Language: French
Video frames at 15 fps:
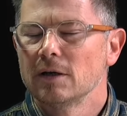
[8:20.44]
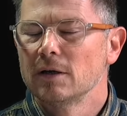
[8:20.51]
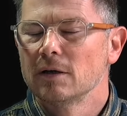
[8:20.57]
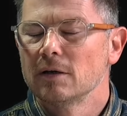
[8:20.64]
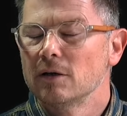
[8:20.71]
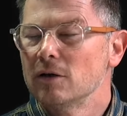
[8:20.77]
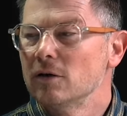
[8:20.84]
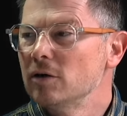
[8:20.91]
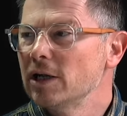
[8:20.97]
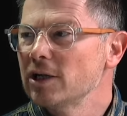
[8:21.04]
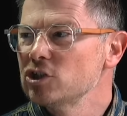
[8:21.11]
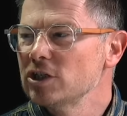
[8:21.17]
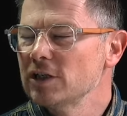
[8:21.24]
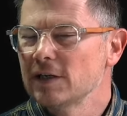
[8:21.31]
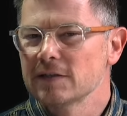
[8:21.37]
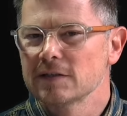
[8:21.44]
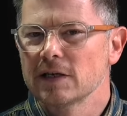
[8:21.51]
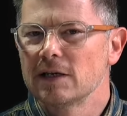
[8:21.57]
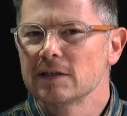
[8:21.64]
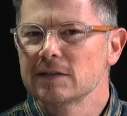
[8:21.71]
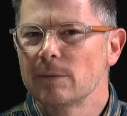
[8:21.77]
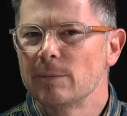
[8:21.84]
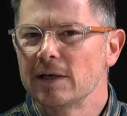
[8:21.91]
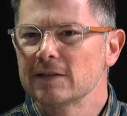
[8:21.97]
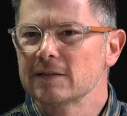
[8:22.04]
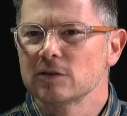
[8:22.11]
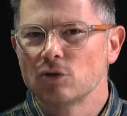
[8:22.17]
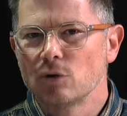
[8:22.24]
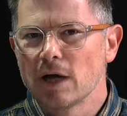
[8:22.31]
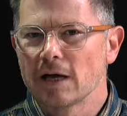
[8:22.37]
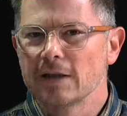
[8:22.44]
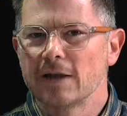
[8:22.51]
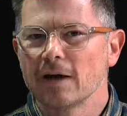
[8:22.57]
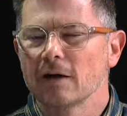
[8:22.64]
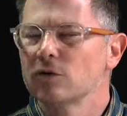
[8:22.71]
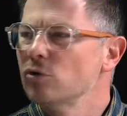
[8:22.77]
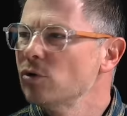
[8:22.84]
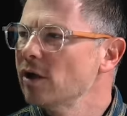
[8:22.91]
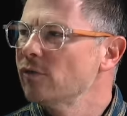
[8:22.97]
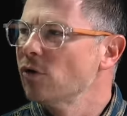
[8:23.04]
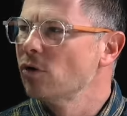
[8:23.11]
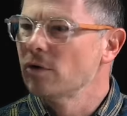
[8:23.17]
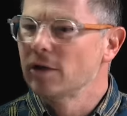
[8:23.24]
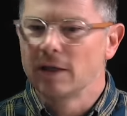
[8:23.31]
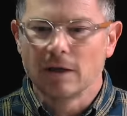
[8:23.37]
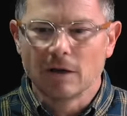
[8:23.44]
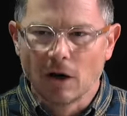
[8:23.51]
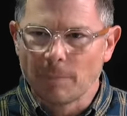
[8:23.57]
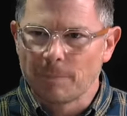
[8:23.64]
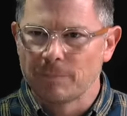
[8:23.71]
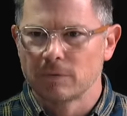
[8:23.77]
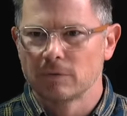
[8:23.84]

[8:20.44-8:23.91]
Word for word: la GS, elle s'abaisse de l'arrière, de l'avant et hop,